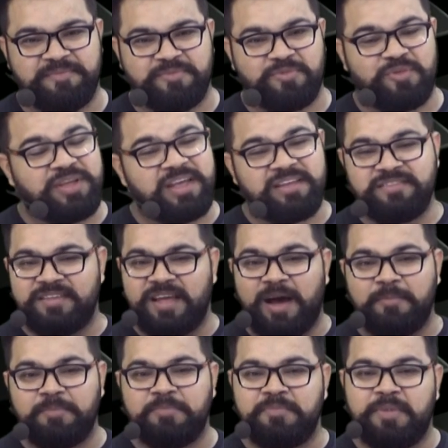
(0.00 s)
तो यस
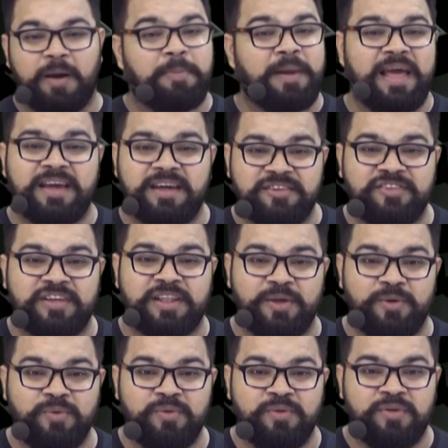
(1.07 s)
आप अप्लाई कर सकते
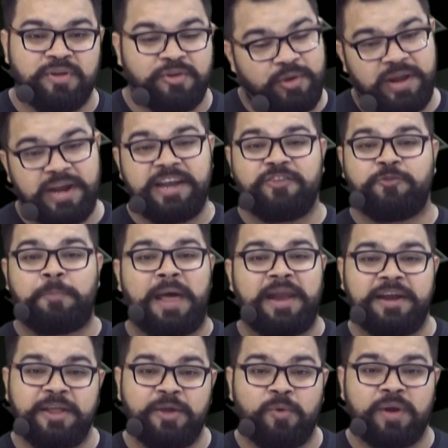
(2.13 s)
हो क्योंकि
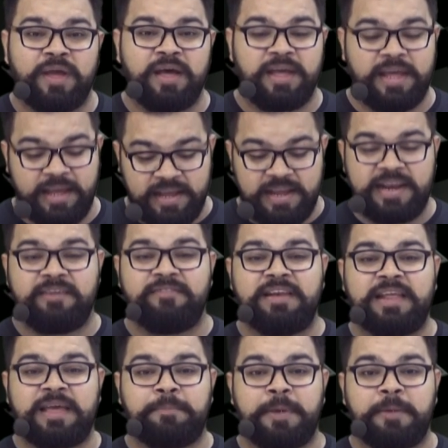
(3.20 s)
डिस्पैरिटी हो गया एक ही लेवल
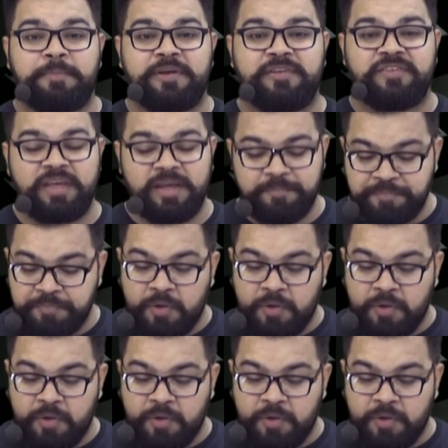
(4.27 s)
के पेपर्स हैं